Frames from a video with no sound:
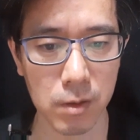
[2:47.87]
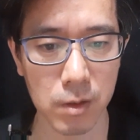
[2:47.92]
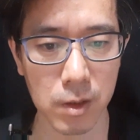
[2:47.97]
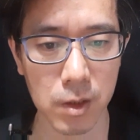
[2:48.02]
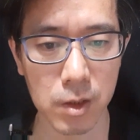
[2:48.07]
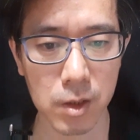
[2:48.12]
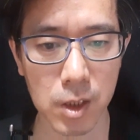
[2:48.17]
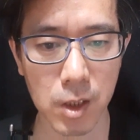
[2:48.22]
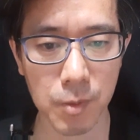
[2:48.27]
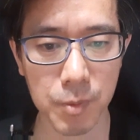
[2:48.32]

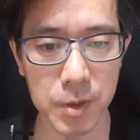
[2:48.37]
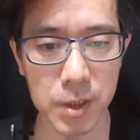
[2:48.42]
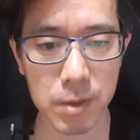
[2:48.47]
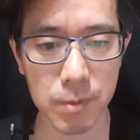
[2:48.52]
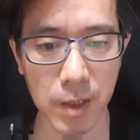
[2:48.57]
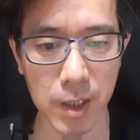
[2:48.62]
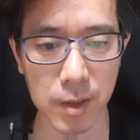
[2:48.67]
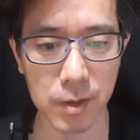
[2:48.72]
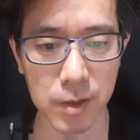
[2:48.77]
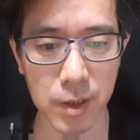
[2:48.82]
이렇게 빚이
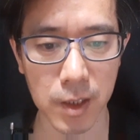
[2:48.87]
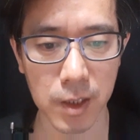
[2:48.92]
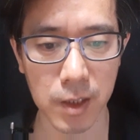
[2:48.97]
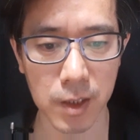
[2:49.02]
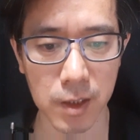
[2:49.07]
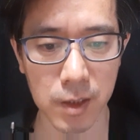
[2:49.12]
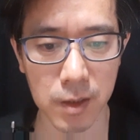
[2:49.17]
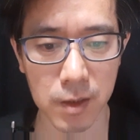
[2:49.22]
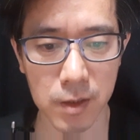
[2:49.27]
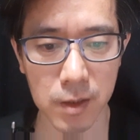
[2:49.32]

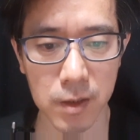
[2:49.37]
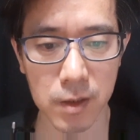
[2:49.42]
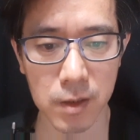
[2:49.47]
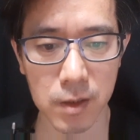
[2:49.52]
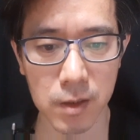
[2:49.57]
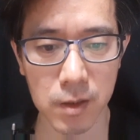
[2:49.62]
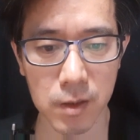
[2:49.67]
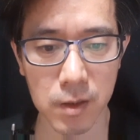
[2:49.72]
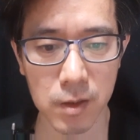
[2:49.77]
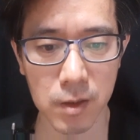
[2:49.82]
많은데,
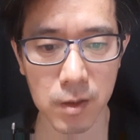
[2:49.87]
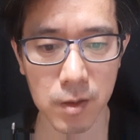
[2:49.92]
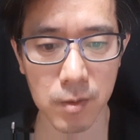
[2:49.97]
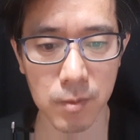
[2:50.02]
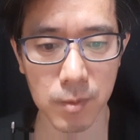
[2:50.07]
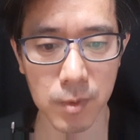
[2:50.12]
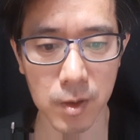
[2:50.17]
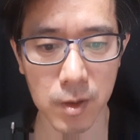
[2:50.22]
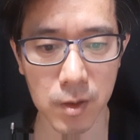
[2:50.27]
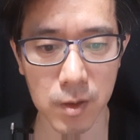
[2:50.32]

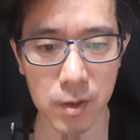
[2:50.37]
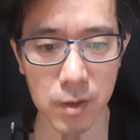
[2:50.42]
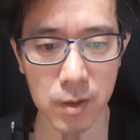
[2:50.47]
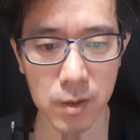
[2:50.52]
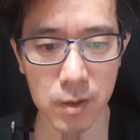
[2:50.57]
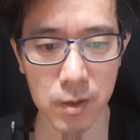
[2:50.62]
뭐,